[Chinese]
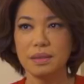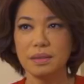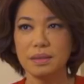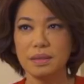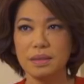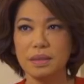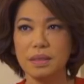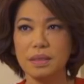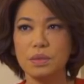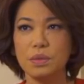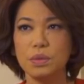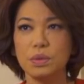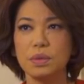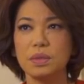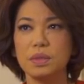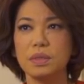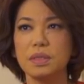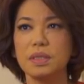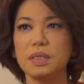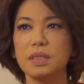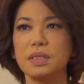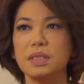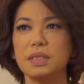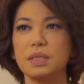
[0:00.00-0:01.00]
这
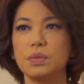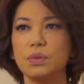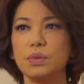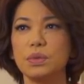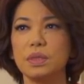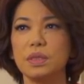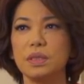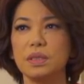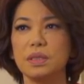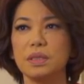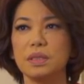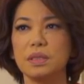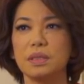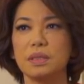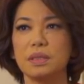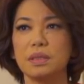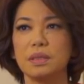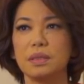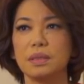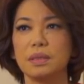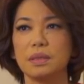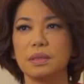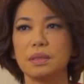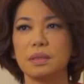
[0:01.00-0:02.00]
这几句歌词
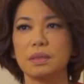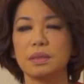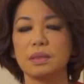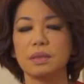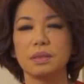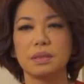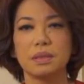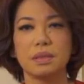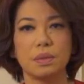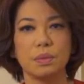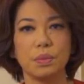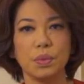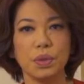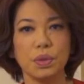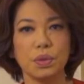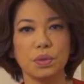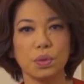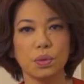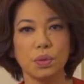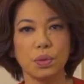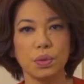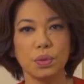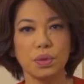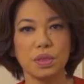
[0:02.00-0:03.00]
怎么会
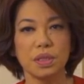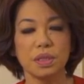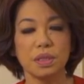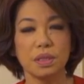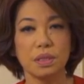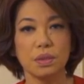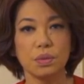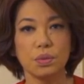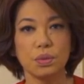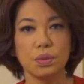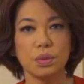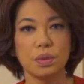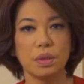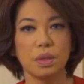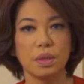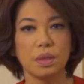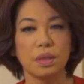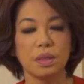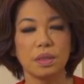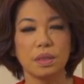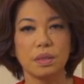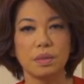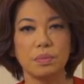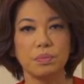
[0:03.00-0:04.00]
从流行歌曲
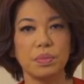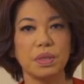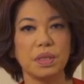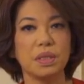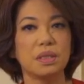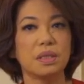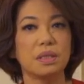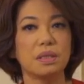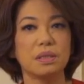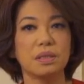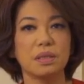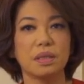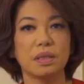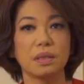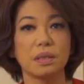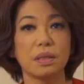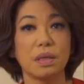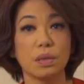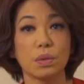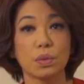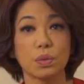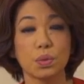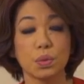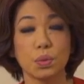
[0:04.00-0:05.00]
变成神
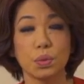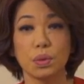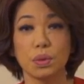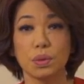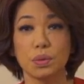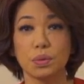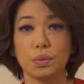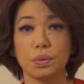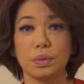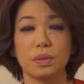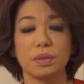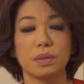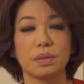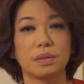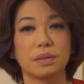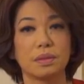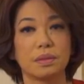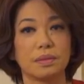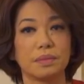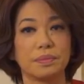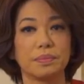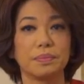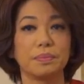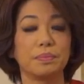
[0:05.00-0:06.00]
告诉我说？
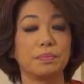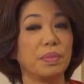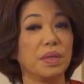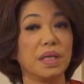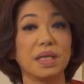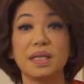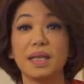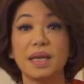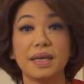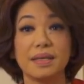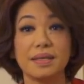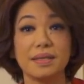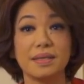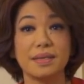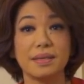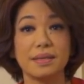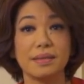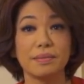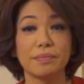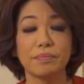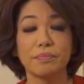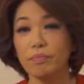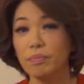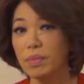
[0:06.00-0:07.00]
别担
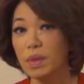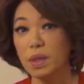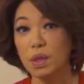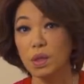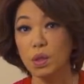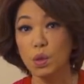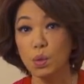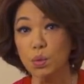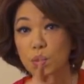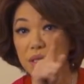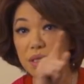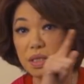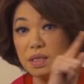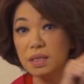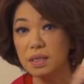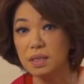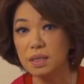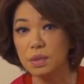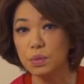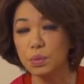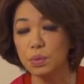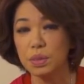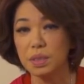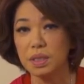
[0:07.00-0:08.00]
心，流行
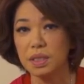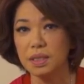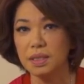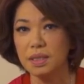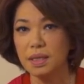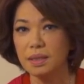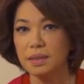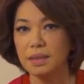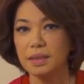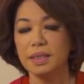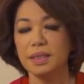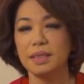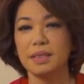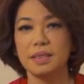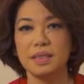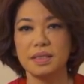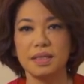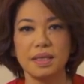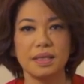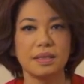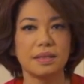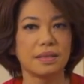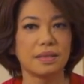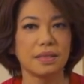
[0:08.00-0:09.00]
歌曲一样可以
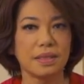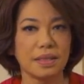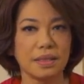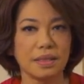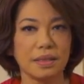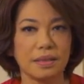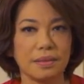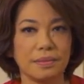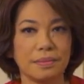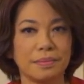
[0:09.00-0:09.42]
献祭。